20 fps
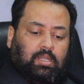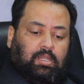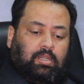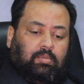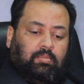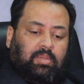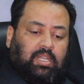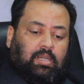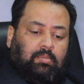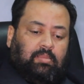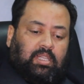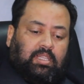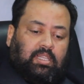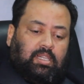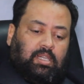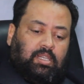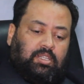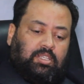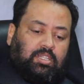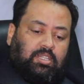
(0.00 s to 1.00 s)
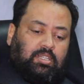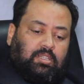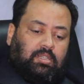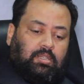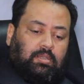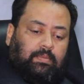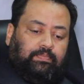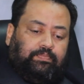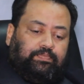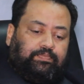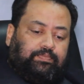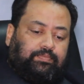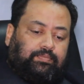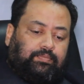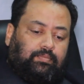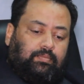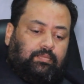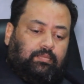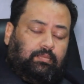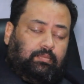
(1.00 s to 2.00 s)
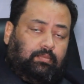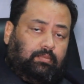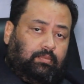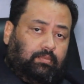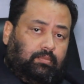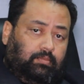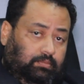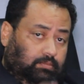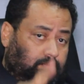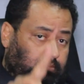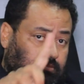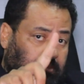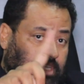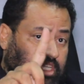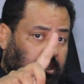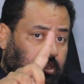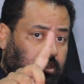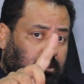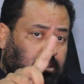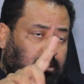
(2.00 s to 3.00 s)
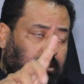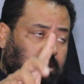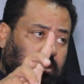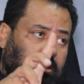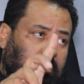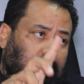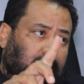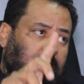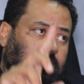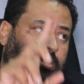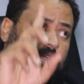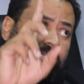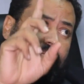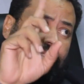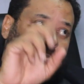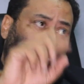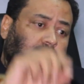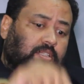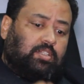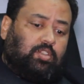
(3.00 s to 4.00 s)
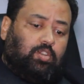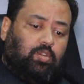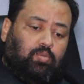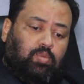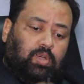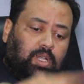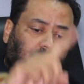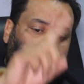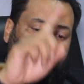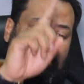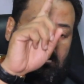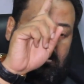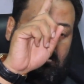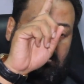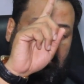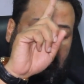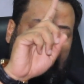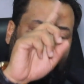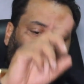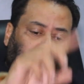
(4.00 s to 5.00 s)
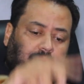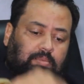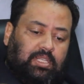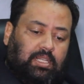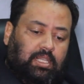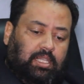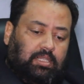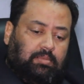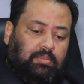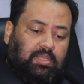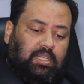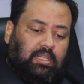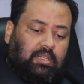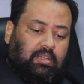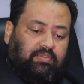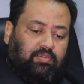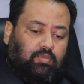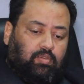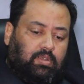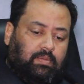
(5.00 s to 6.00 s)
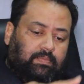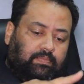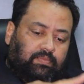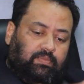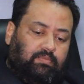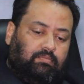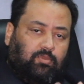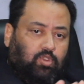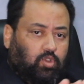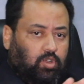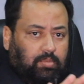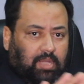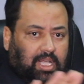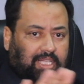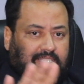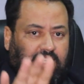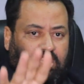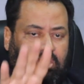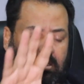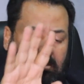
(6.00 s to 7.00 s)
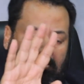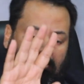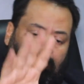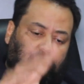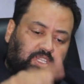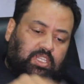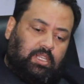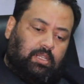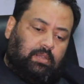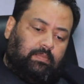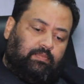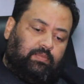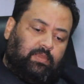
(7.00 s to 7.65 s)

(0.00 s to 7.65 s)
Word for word: المراه ما كانتش ما كانتش قالت لك انا كنت كنصوب واحد ليطاب ديال عيد ميلاد الفوق دونك ما حضرش للمشكل